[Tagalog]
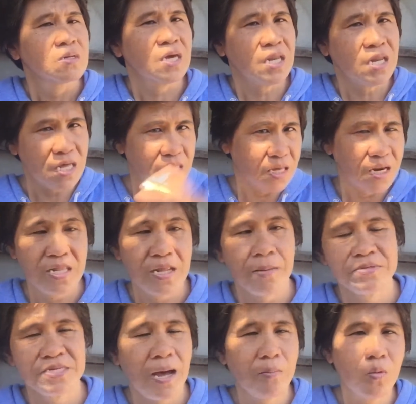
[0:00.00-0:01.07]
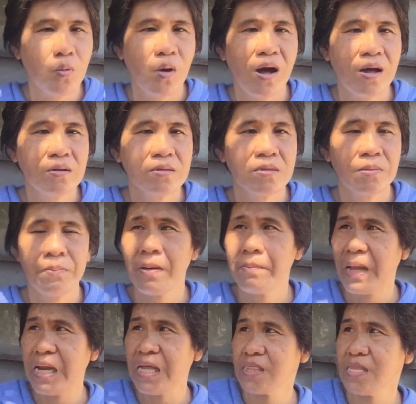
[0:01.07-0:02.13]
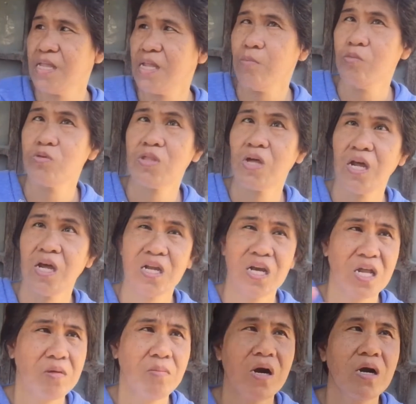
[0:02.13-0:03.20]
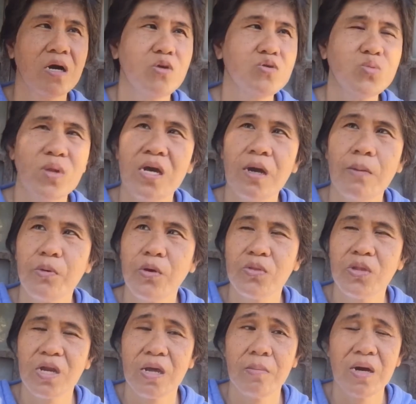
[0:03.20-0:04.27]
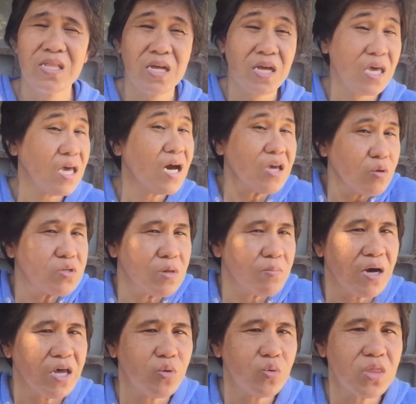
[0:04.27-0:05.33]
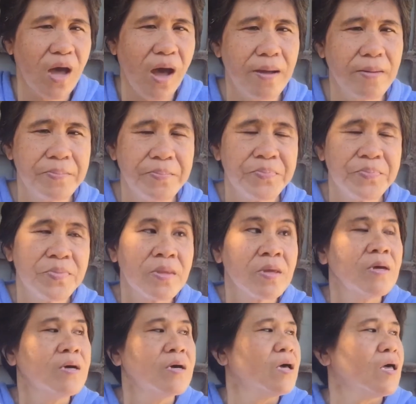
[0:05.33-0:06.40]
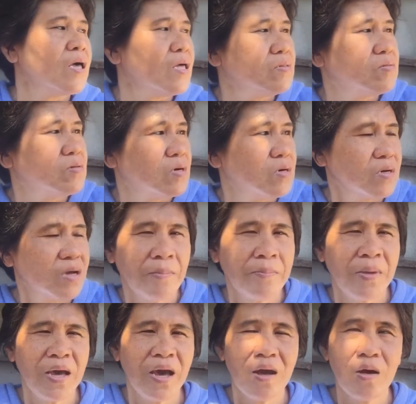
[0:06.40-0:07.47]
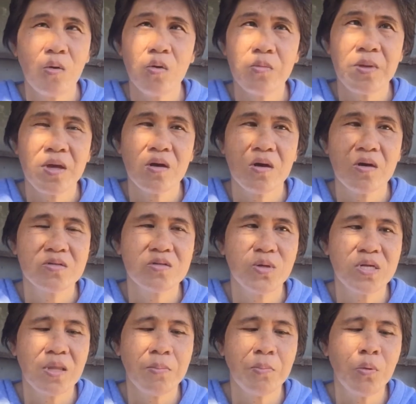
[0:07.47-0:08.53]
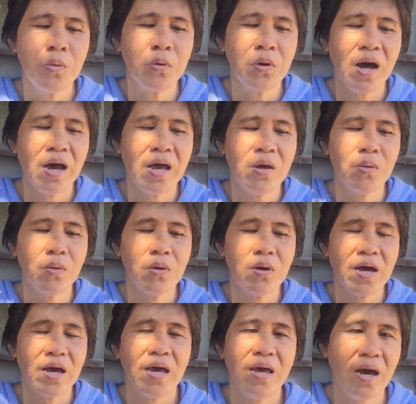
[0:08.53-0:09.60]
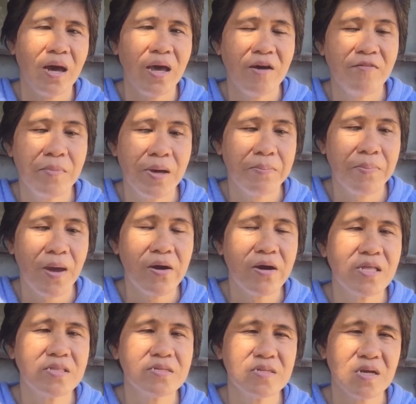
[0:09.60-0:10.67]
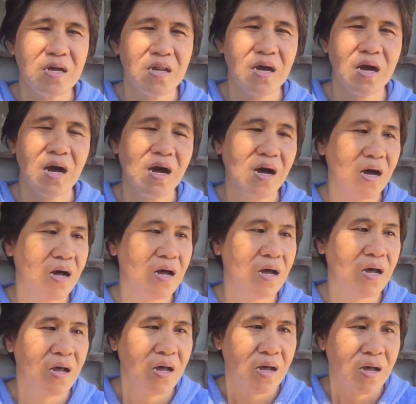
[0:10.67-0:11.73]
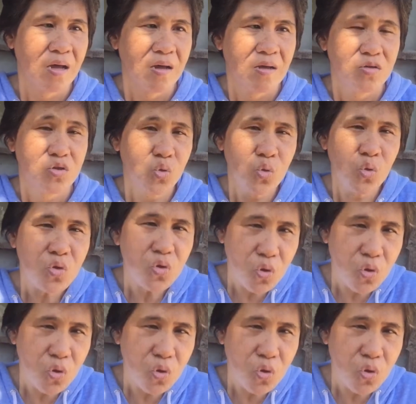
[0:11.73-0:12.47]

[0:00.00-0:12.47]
kini diri sa among ang ah, pangpalit ni ng tanan kani usually gapuyo diri mga tang iya sa mga yuta And uh, happy kay ko because swerte po ko kayo kay I have my parents na naka sunod